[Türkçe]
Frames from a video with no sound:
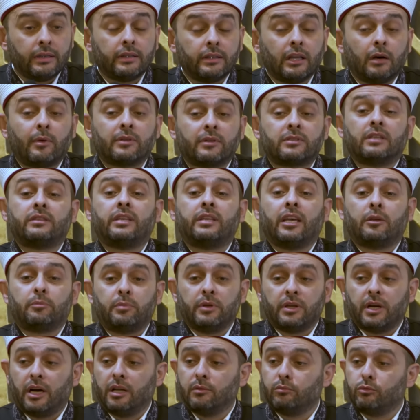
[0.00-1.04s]
namaza
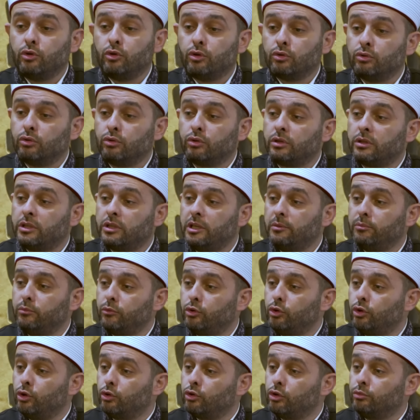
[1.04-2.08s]
tekbir almıyordu.
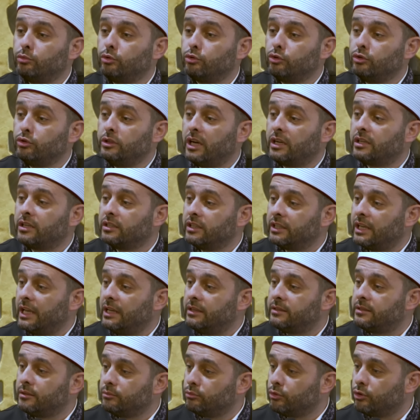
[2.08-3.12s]
Kim diyordu bunun yakını
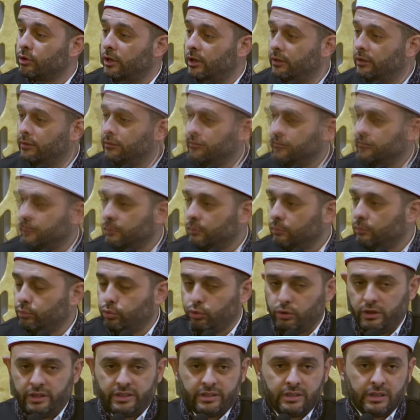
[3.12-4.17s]
gelsin buraya?
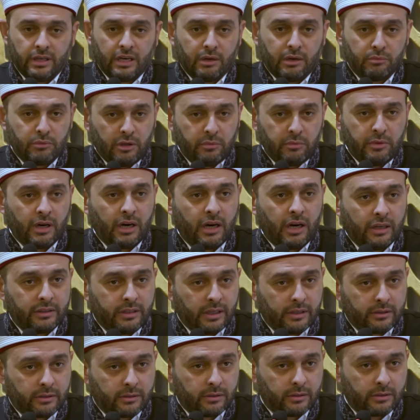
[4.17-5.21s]
Bu İslami bir
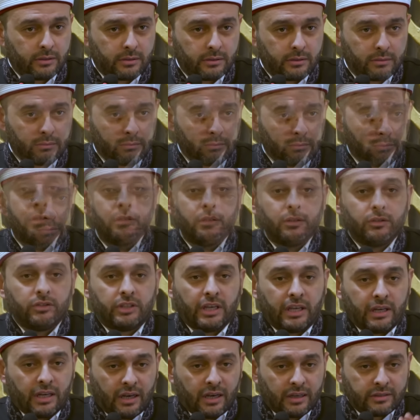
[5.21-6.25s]
adettir.
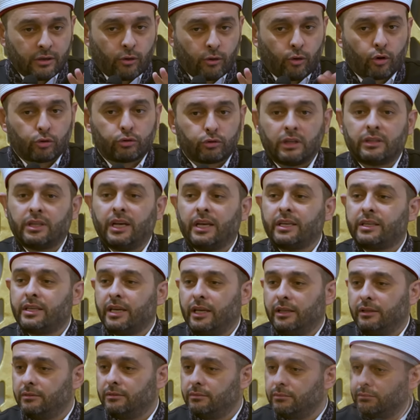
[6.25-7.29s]
Cenaze
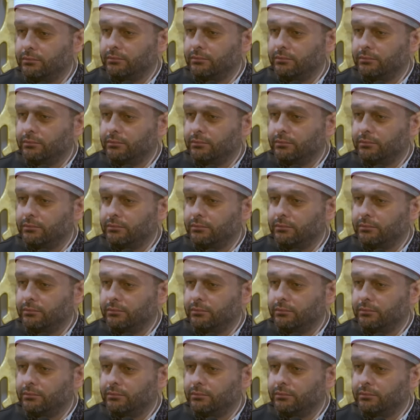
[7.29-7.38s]
ortadayken